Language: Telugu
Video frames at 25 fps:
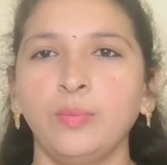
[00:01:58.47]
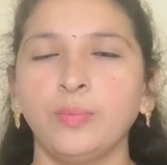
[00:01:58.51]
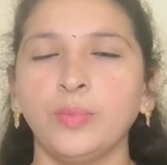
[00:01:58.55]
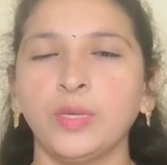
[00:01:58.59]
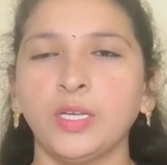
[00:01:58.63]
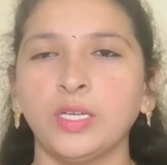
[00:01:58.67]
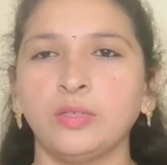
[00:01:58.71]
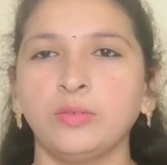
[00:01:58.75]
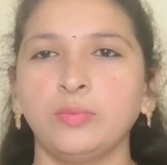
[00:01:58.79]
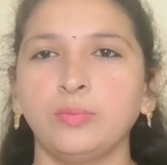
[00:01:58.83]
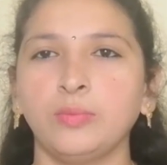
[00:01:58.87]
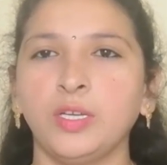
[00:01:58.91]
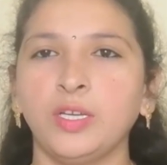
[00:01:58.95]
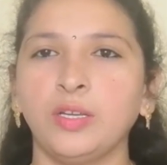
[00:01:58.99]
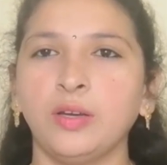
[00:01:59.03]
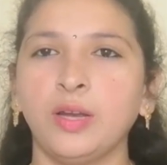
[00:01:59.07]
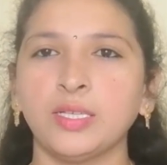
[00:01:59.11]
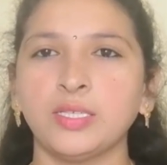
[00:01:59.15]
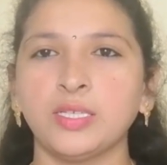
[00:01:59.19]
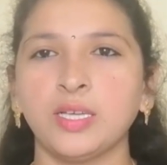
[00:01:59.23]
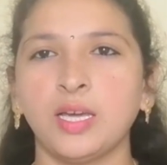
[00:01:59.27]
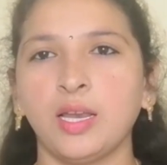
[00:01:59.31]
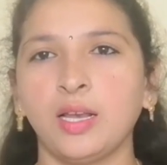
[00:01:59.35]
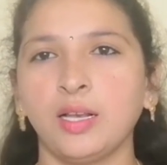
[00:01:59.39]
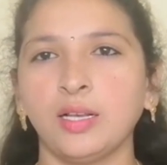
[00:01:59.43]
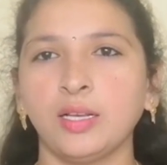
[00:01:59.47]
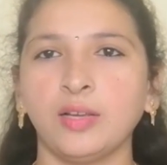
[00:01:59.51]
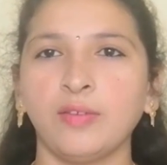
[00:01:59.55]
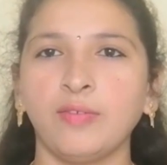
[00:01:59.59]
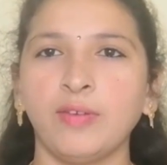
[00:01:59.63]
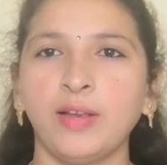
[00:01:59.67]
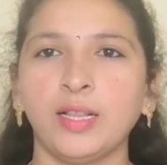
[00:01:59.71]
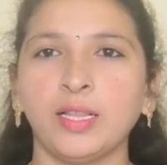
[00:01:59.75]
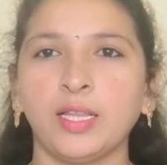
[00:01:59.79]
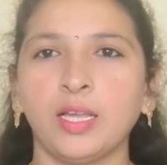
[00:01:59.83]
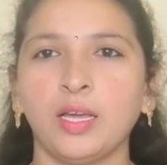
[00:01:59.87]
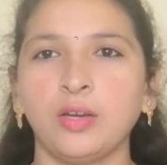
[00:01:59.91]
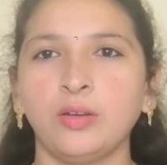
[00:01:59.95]
మీకు మీరు ఆ ఛానల్కి
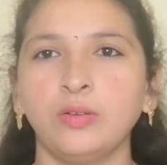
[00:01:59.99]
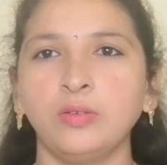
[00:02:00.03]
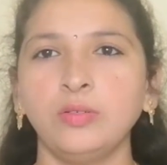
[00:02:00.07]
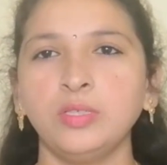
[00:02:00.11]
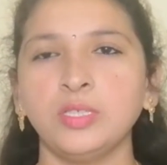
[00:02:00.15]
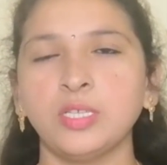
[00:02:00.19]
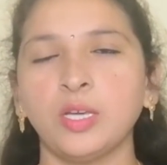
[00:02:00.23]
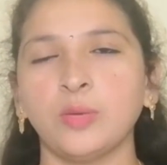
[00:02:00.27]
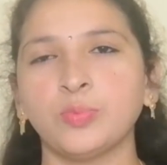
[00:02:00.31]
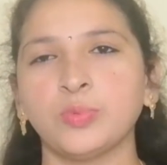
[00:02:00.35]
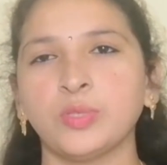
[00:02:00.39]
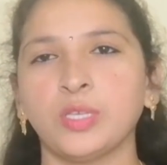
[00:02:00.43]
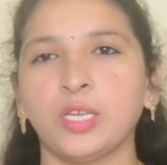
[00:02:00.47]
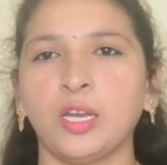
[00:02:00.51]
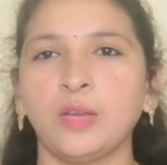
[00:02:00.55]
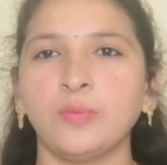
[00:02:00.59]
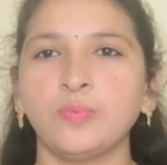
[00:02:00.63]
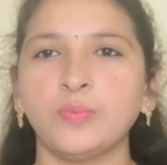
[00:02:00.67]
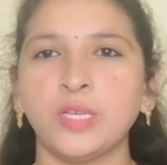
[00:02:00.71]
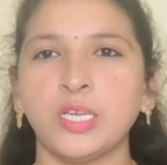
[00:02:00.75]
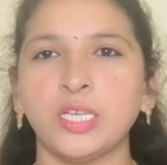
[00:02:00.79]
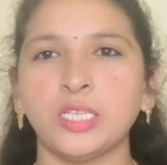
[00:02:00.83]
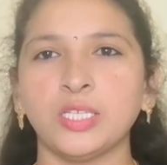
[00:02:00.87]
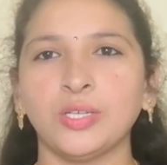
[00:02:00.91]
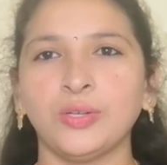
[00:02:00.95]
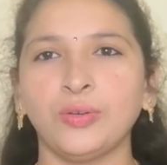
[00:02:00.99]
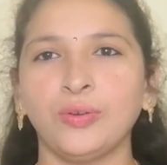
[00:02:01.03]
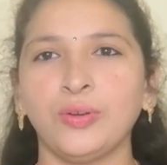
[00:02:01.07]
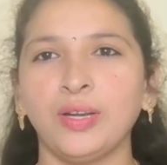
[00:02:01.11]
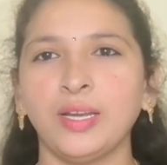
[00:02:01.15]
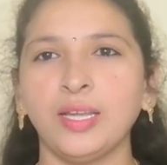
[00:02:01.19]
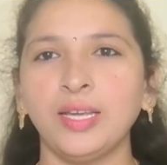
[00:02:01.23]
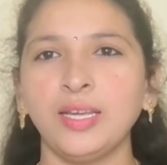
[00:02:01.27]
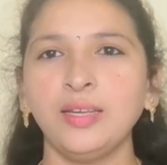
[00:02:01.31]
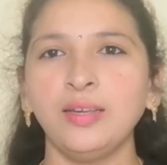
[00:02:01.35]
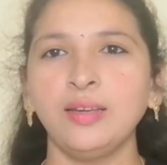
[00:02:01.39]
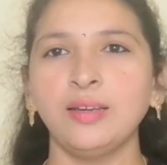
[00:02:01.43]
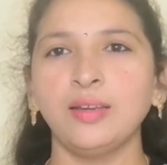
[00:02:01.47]
వెళ్తారు సబ్స్క్రైబ్
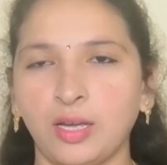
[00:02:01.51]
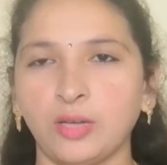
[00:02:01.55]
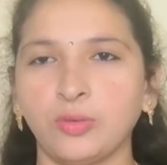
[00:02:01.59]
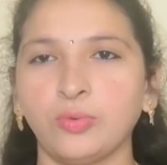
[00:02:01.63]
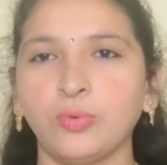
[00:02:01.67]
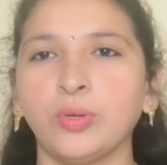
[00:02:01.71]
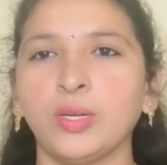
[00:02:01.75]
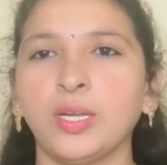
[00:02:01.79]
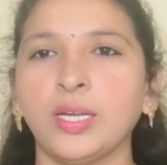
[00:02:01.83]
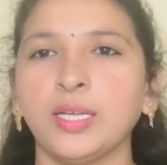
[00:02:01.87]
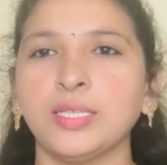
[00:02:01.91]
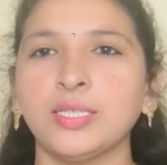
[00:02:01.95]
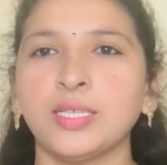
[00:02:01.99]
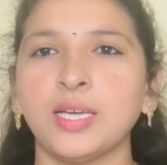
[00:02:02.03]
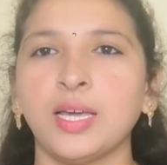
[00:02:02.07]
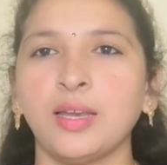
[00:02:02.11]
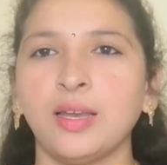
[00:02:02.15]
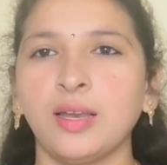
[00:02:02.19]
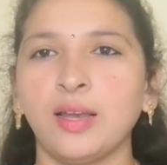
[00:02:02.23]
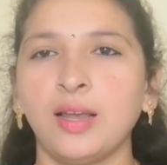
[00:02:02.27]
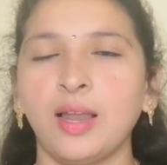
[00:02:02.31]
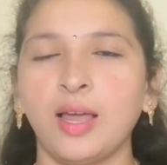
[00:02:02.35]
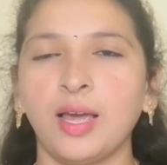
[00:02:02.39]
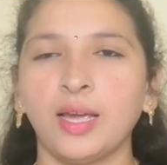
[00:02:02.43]
చేసుకోండి నా కుకింగ్ ఛానల్